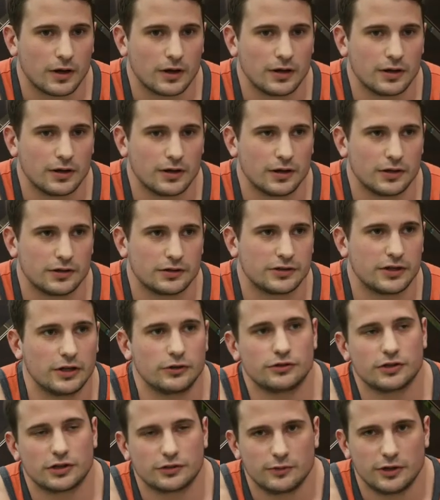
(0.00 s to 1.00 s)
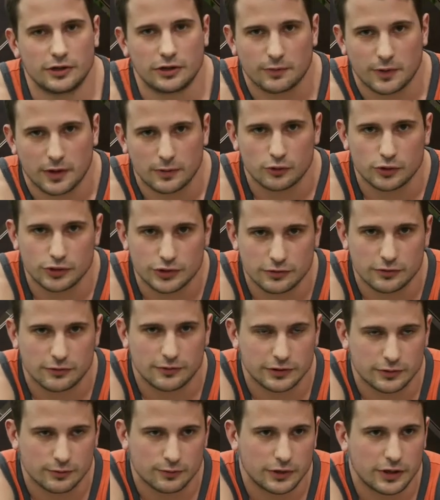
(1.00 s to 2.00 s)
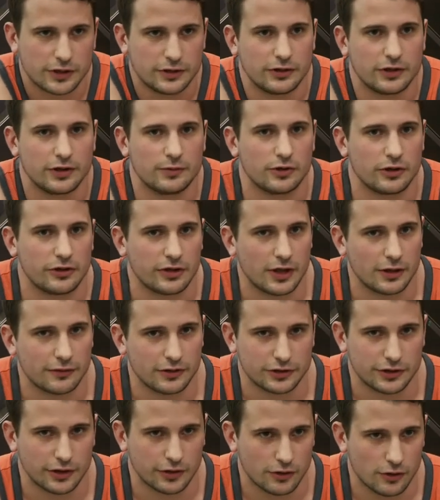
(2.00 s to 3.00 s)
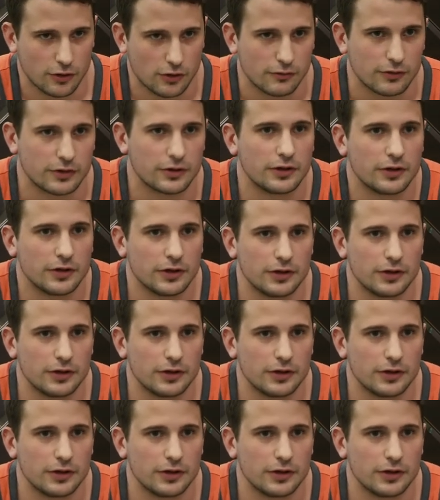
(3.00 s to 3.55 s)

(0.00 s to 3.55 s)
А, следует отметить преимущество в этом плане именно силовых тренировок,